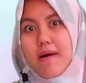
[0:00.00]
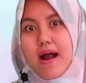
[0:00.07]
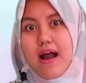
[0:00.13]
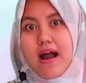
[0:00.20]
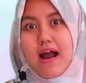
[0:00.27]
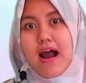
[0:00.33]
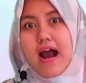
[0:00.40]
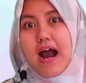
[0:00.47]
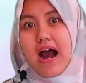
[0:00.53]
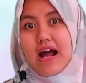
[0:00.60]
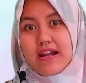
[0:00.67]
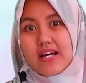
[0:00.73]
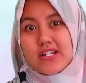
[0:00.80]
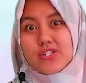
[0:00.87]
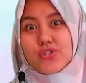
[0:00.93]
apa?
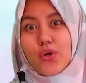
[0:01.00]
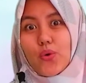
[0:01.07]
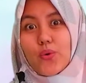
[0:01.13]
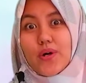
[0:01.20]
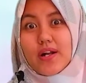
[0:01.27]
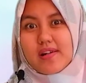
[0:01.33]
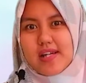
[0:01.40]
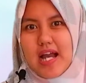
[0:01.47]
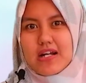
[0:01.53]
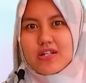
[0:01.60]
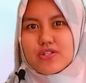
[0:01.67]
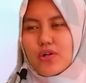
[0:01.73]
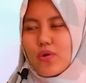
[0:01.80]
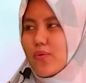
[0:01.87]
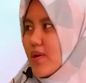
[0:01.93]
Ada shower ya,
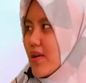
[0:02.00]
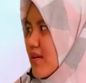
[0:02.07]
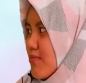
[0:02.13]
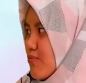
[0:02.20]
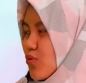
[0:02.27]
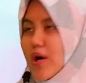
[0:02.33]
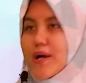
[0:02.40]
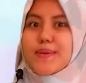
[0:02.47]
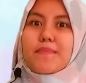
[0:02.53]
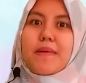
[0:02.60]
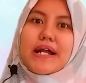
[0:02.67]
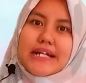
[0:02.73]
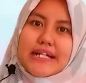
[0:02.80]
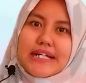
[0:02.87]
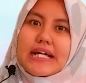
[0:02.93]
shower buat
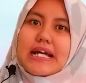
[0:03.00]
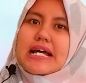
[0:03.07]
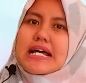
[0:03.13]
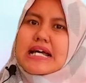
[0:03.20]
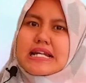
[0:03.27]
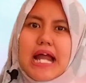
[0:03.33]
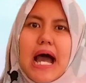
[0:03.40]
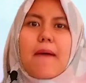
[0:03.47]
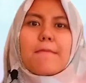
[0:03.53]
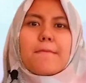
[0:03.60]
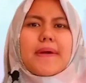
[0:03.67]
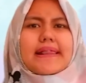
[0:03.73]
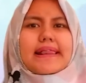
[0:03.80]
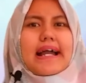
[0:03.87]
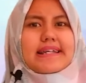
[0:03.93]
mandi. Nah,
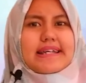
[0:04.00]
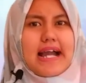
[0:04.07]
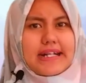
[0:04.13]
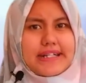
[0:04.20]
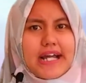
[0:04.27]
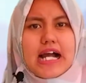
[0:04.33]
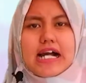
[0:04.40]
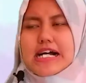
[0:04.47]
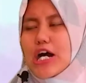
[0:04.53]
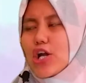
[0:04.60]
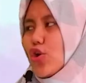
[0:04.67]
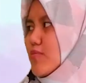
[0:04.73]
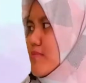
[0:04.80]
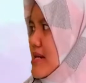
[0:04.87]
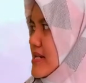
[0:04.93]
pertanyaannya kalau